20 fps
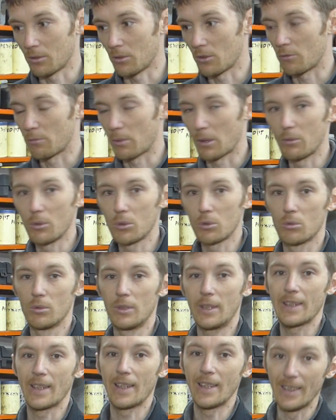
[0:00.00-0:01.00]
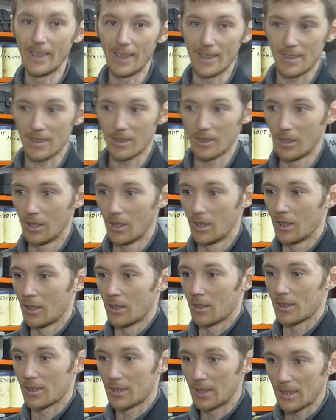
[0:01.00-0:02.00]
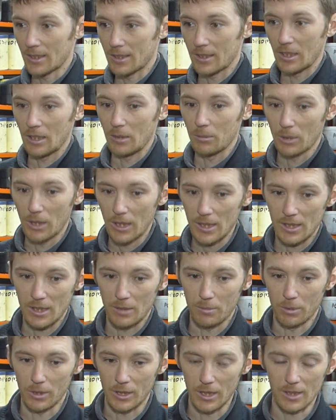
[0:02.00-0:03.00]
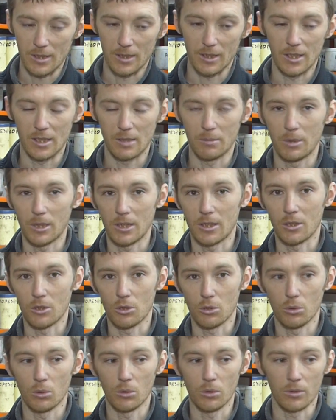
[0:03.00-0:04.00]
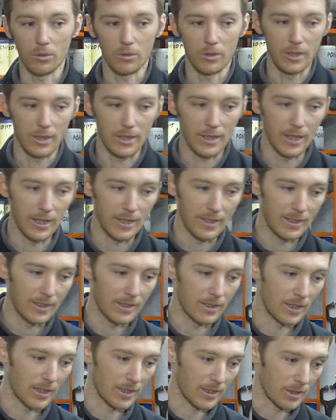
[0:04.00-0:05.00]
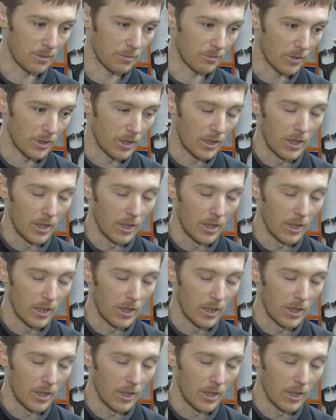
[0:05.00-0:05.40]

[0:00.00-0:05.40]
То есть в проводку надо лезть с тестером, лазить, пытаться разобраться, что и как не так там.